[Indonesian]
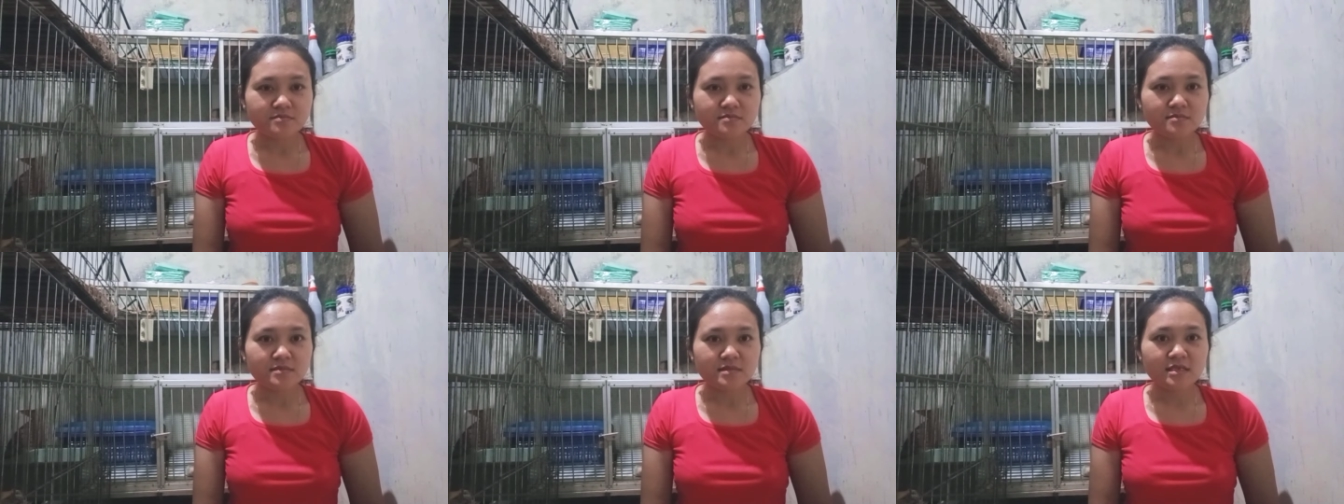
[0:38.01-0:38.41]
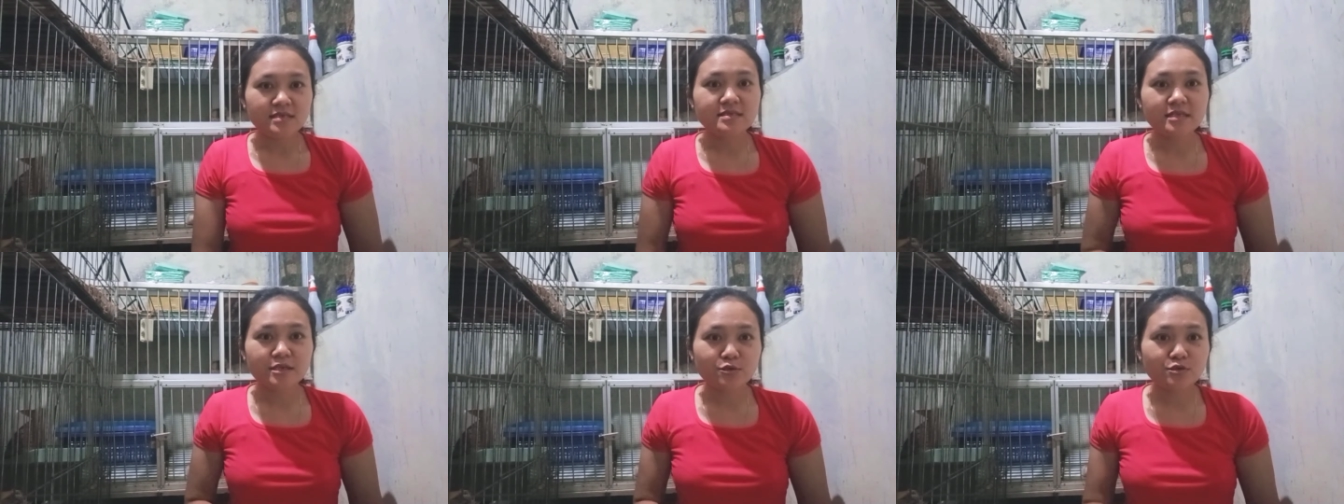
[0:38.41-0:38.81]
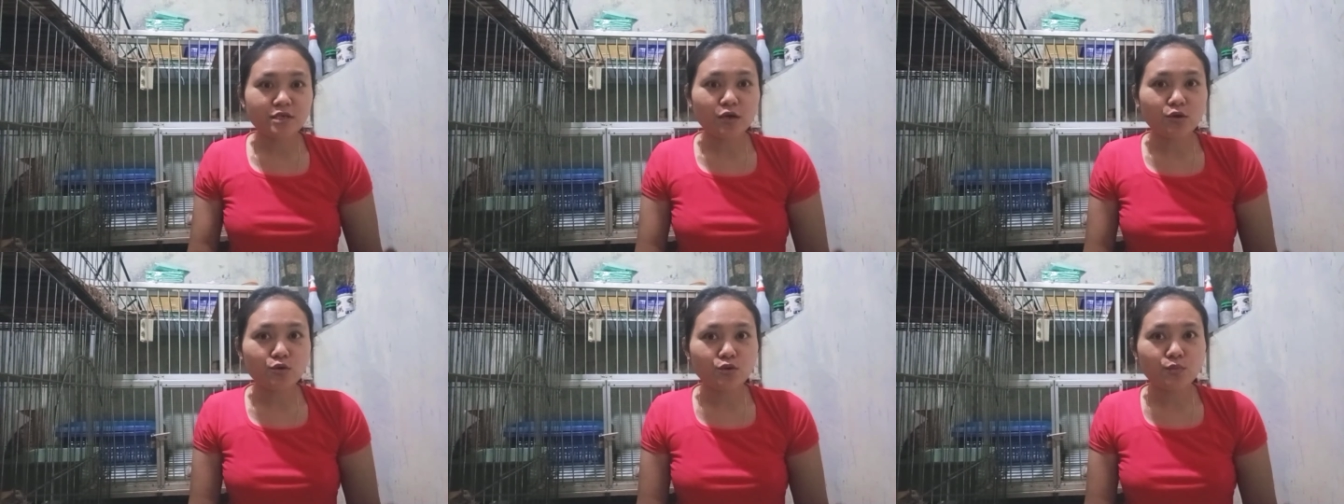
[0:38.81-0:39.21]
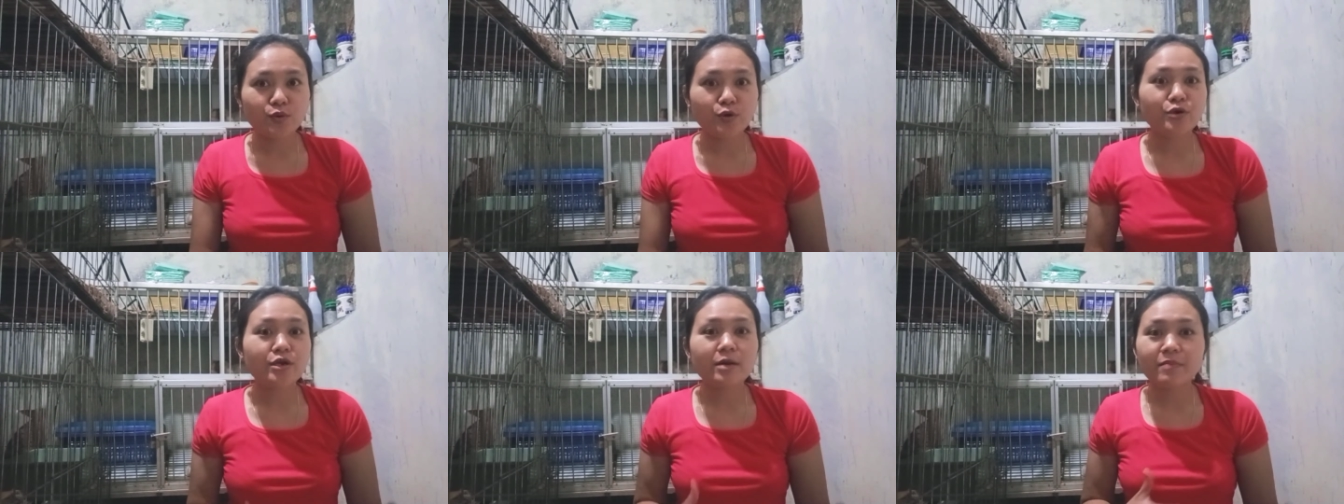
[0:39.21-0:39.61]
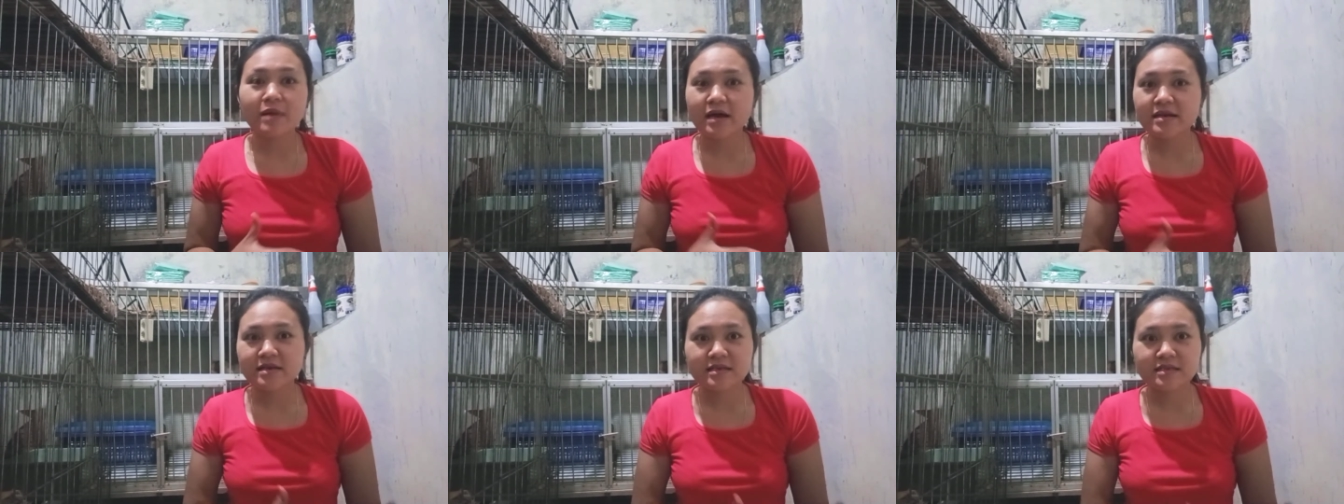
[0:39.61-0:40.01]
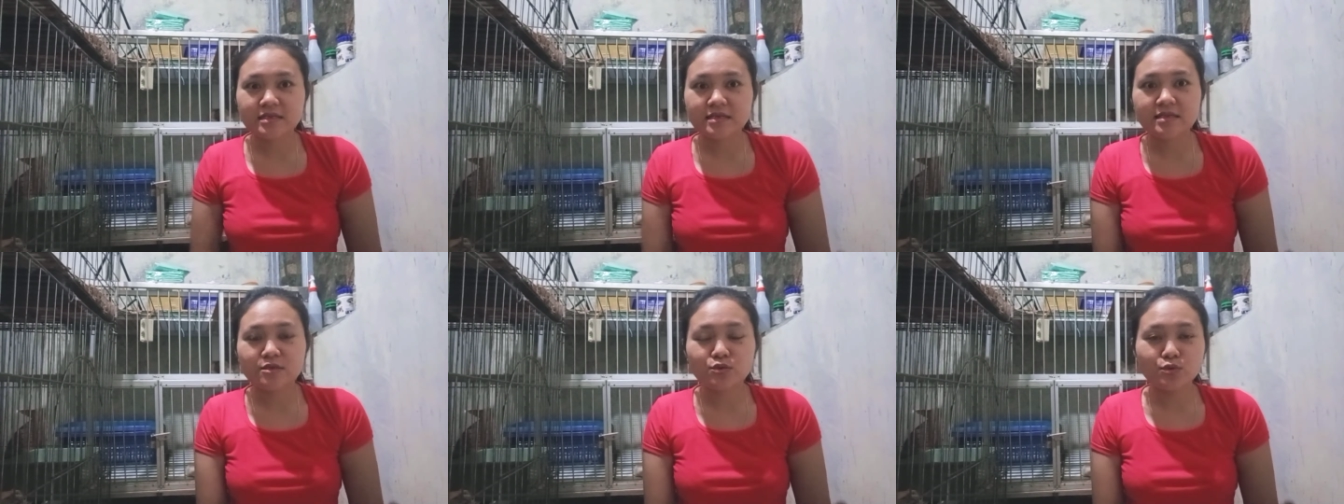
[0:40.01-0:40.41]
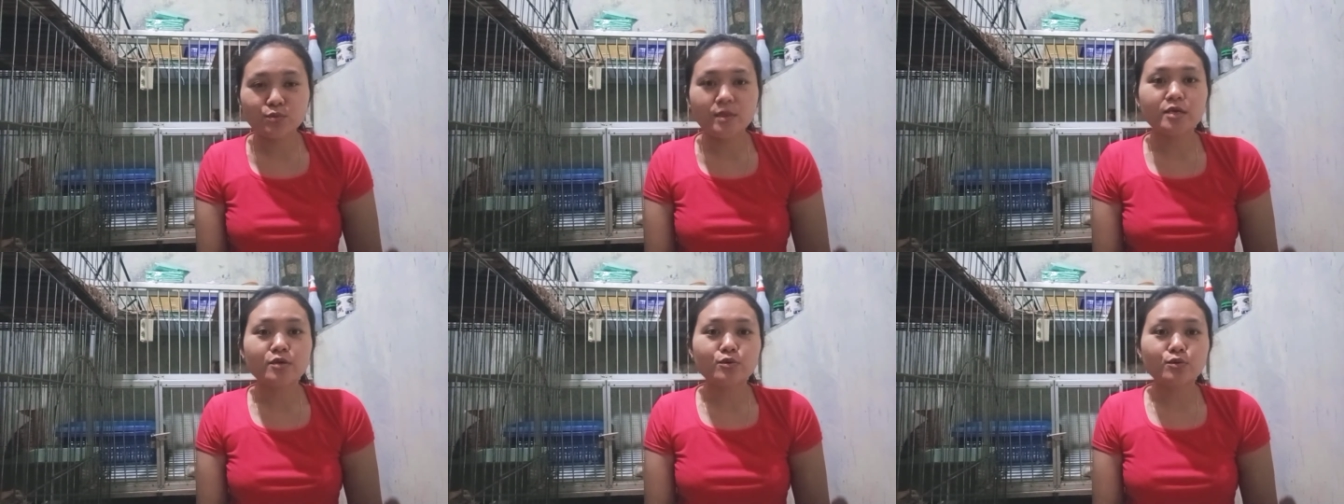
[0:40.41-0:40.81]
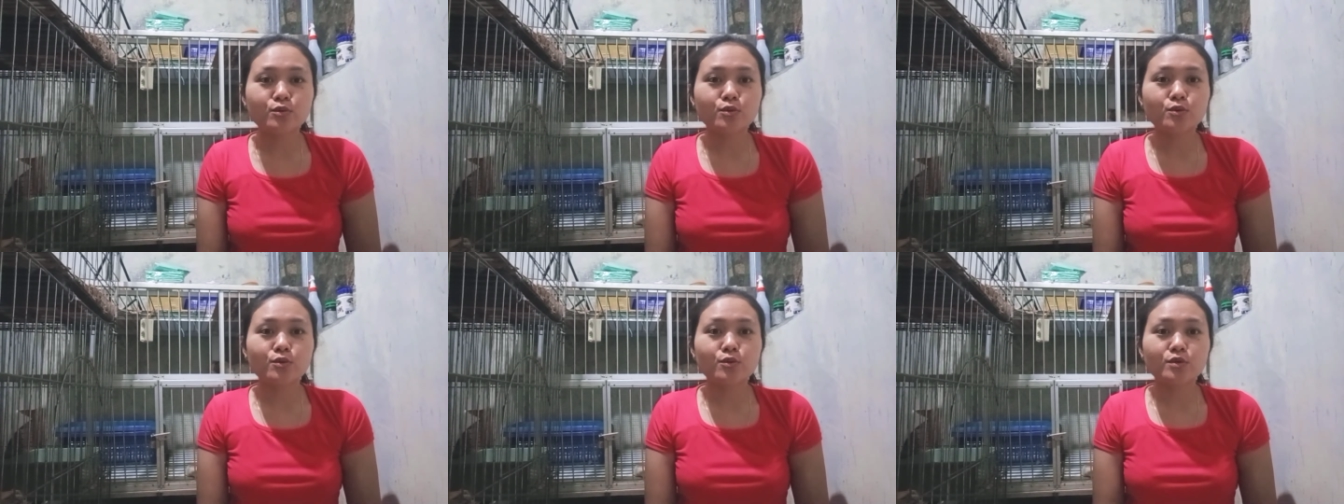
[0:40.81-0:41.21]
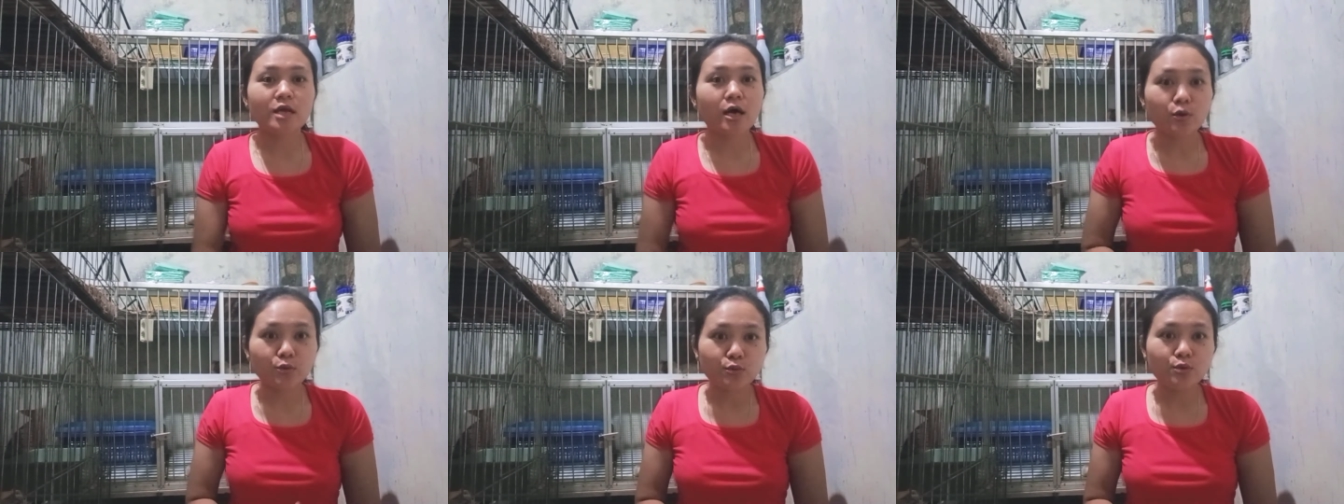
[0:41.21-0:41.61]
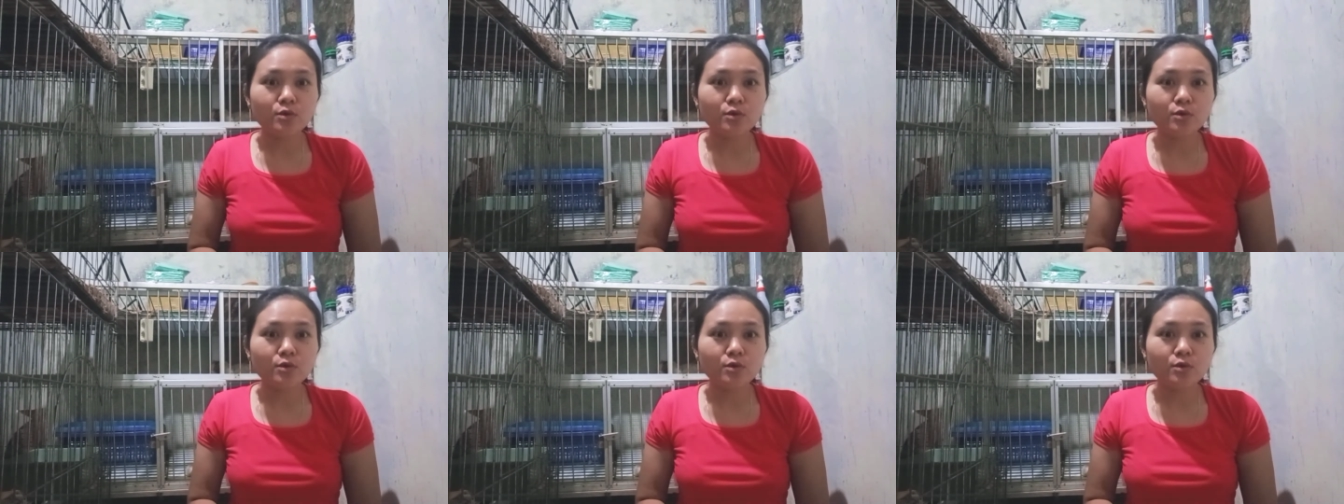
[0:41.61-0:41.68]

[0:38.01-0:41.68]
serius aku produk makanan ini itu baru tahu